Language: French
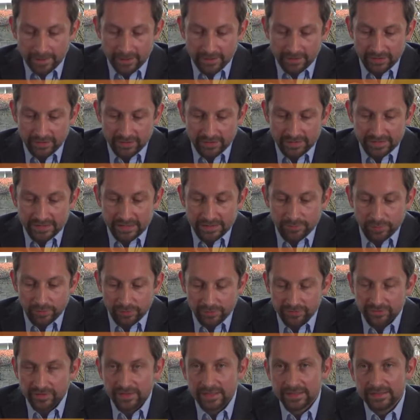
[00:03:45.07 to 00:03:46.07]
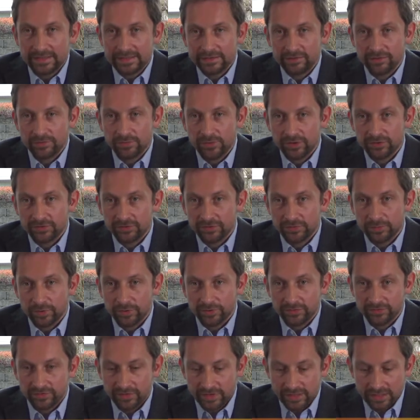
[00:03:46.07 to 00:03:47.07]
euh, des brevets, des demandes de
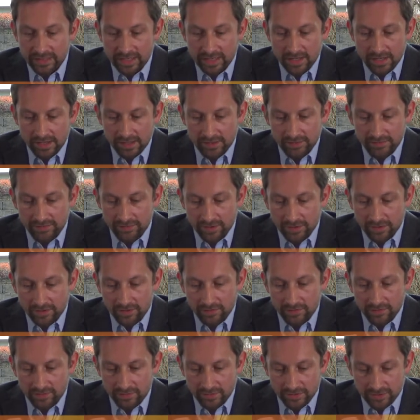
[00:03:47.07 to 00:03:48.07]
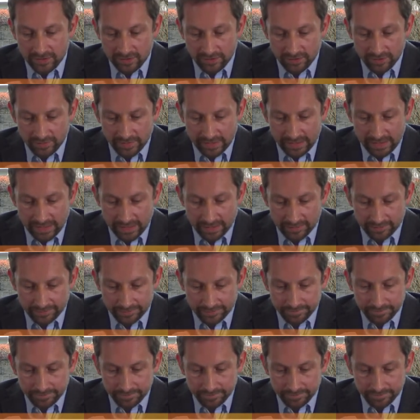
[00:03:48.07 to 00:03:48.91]
brevets dans ce domaine-là.